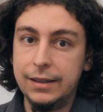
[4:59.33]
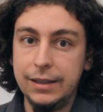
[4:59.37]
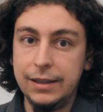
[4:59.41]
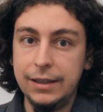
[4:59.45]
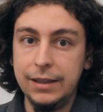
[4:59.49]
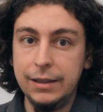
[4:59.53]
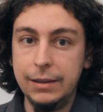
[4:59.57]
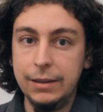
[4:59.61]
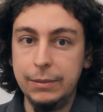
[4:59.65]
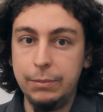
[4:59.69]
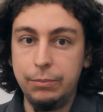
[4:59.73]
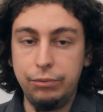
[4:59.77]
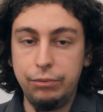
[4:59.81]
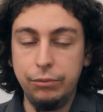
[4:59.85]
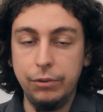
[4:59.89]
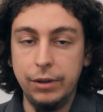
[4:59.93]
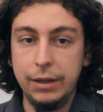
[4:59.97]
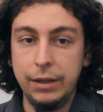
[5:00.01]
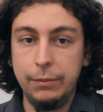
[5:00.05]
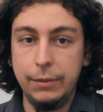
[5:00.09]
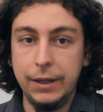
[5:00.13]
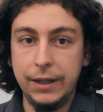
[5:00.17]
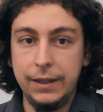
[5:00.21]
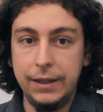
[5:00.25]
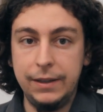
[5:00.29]
qui
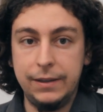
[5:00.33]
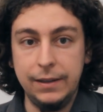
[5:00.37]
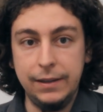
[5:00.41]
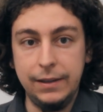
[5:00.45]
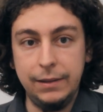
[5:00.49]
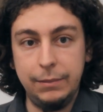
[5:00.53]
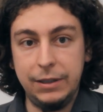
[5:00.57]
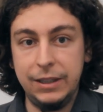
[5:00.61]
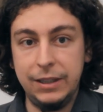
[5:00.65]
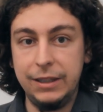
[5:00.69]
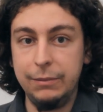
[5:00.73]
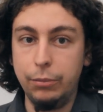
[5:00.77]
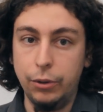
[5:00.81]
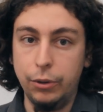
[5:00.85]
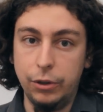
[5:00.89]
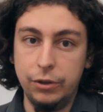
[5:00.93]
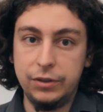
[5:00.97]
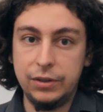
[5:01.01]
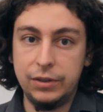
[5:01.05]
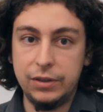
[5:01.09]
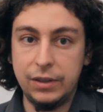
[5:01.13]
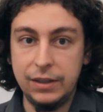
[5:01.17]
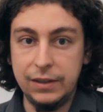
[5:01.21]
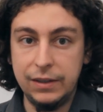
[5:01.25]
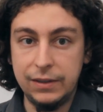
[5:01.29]
pourraient mériter, qui
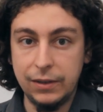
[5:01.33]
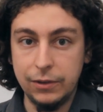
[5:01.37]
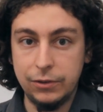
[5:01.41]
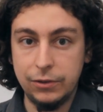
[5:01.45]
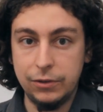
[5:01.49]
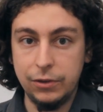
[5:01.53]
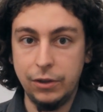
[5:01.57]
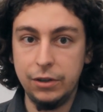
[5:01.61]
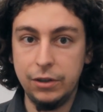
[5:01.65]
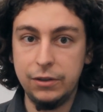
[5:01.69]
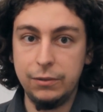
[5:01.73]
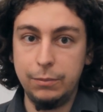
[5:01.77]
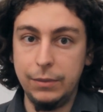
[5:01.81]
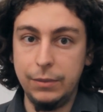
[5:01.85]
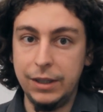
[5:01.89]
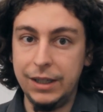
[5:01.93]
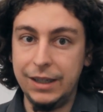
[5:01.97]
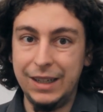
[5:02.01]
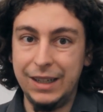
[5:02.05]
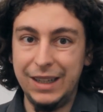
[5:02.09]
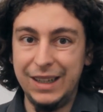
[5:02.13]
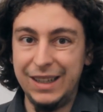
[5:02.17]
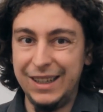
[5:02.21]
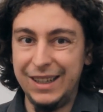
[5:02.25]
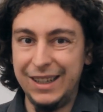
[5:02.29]
bossent, qui s'en sortent,
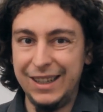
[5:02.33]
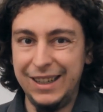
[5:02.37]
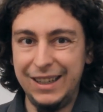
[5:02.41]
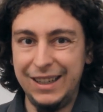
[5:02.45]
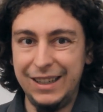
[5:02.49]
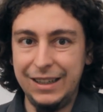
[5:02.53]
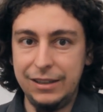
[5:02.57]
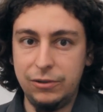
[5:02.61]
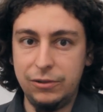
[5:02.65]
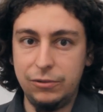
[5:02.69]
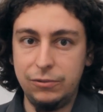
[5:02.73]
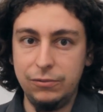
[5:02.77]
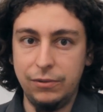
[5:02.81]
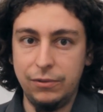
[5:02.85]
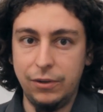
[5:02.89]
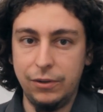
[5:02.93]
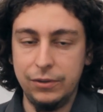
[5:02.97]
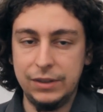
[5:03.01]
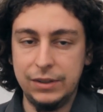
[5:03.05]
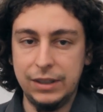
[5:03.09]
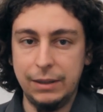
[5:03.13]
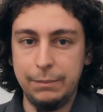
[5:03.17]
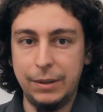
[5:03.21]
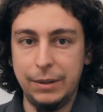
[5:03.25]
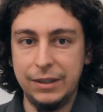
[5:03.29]
mais
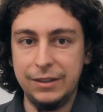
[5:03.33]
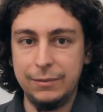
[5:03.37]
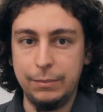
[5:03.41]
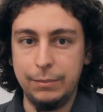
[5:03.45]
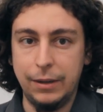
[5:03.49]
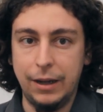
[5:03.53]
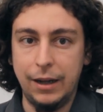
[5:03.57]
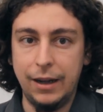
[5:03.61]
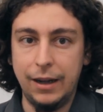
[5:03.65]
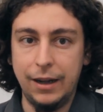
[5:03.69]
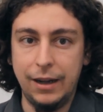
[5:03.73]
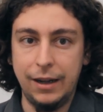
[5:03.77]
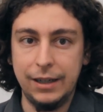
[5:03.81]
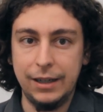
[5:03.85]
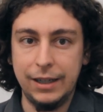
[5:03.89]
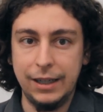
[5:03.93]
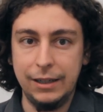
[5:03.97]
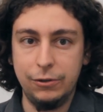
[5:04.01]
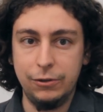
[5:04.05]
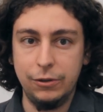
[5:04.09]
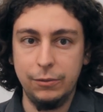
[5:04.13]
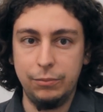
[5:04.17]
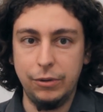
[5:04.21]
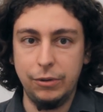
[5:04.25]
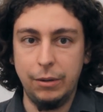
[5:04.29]
souvent ça passe pas à
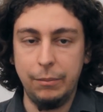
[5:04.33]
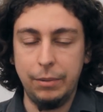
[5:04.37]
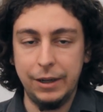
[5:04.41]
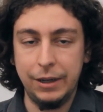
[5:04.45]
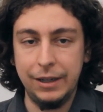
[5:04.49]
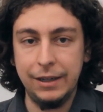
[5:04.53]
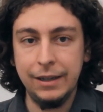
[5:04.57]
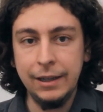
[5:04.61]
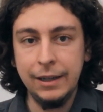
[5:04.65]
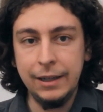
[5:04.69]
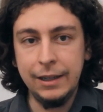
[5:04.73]
quelques points près.